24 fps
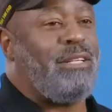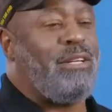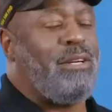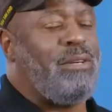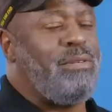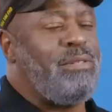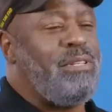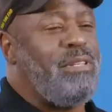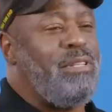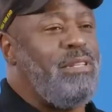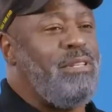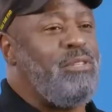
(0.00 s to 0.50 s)

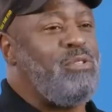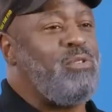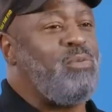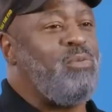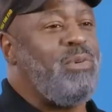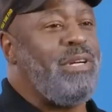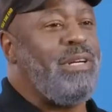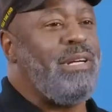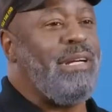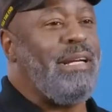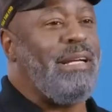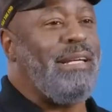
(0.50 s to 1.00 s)
Lanciare
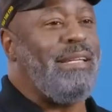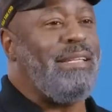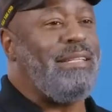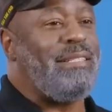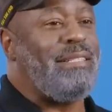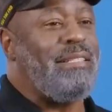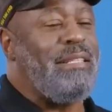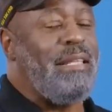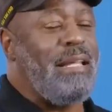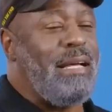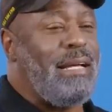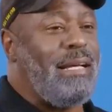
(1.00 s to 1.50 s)
insulti e
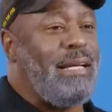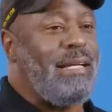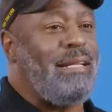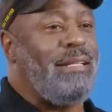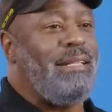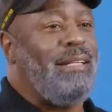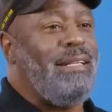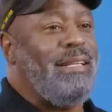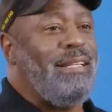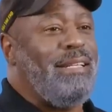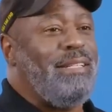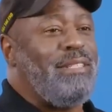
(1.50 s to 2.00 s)
imprecare
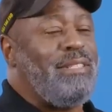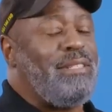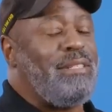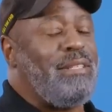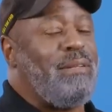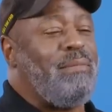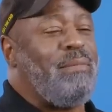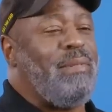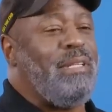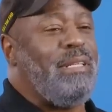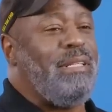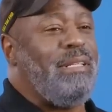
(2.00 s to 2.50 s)
non è
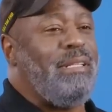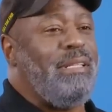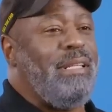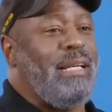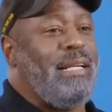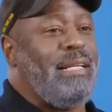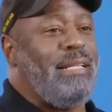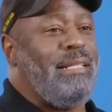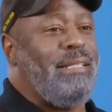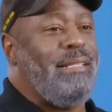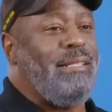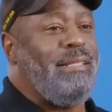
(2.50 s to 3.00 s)
qualcosa di
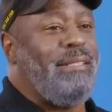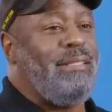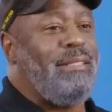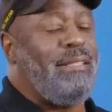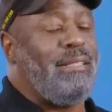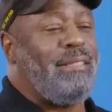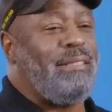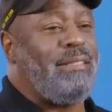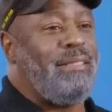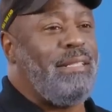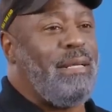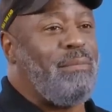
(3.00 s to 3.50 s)
accettabile,
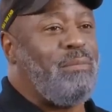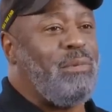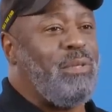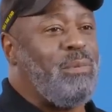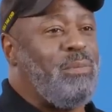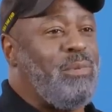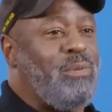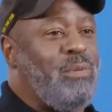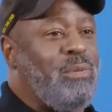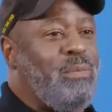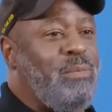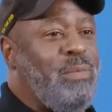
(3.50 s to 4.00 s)
ma è
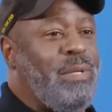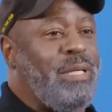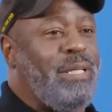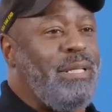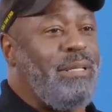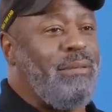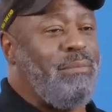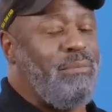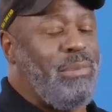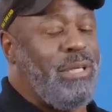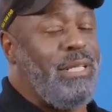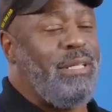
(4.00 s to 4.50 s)
vero che
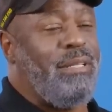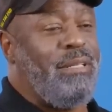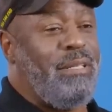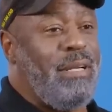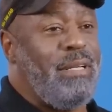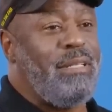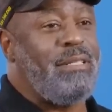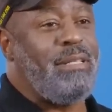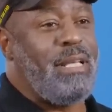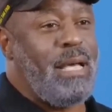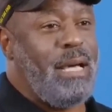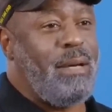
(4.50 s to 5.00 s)
talvolta
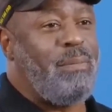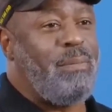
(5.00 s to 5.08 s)
accade.